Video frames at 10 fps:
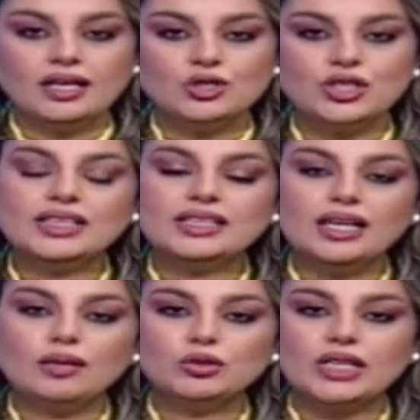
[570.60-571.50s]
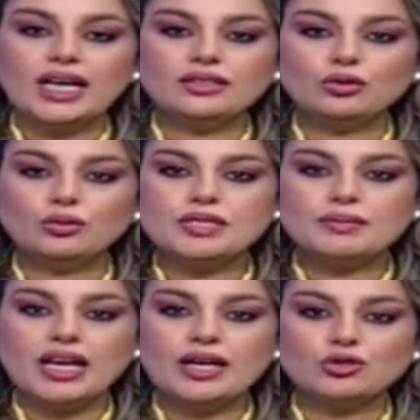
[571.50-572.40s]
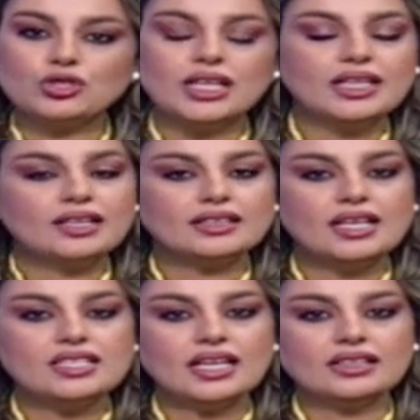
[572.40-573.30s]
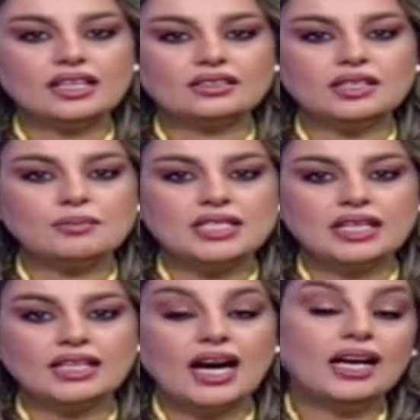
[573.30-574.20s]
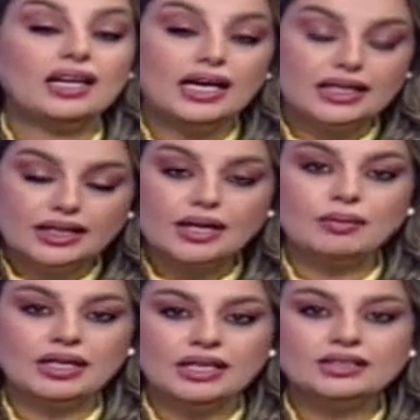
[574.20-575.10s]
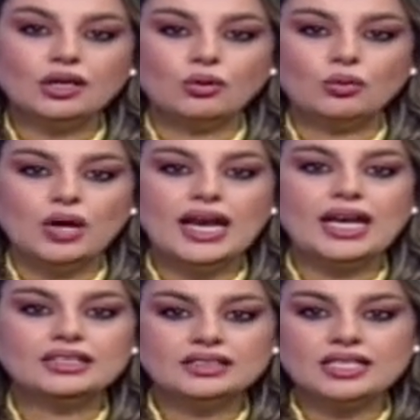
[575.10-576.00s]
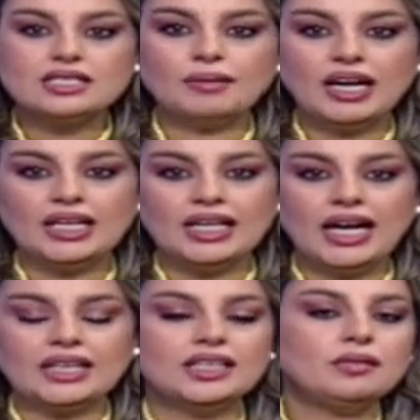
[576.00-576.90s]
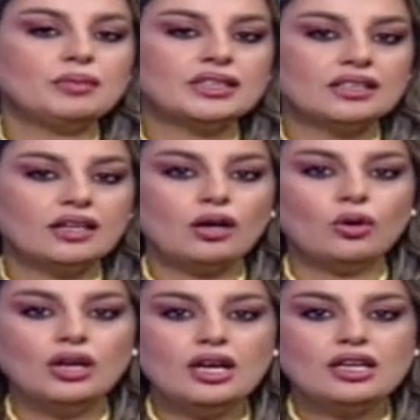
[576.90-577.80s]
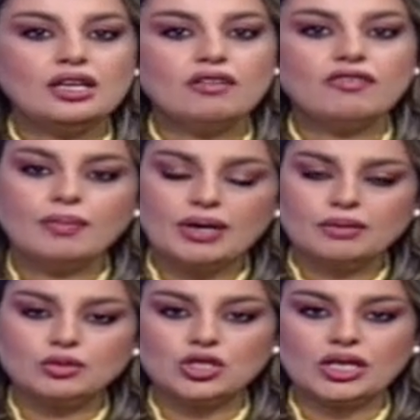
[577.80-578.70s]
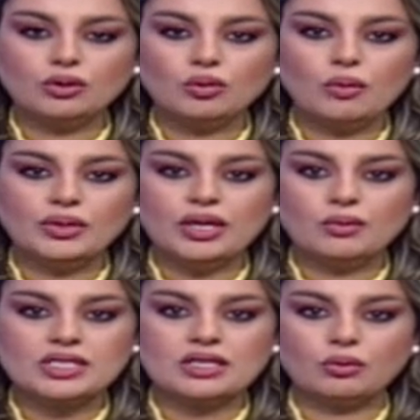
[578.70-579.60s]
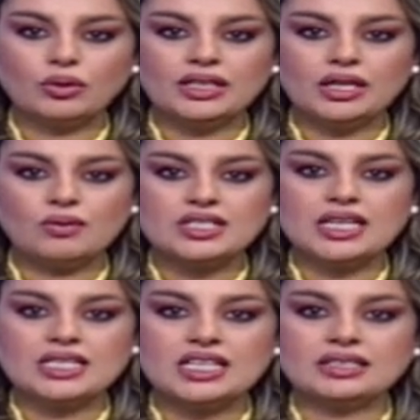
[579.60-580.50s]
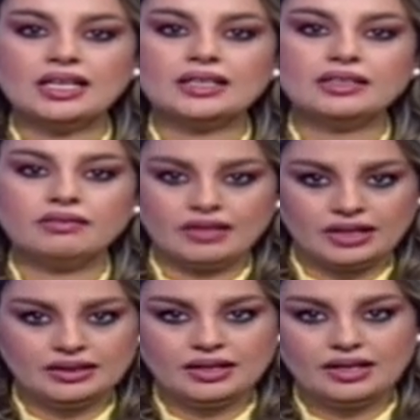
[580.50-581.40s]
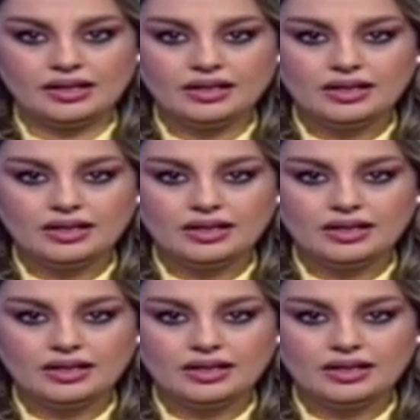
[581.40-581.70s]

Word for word: شدد المتحدث باسم الخارجية الإيرانية سعيد خطيب زادة على أن بلاده لن تسمح لأحد بالتدخل في برامجها النووية والصاروخية وسياساتها الدفاعية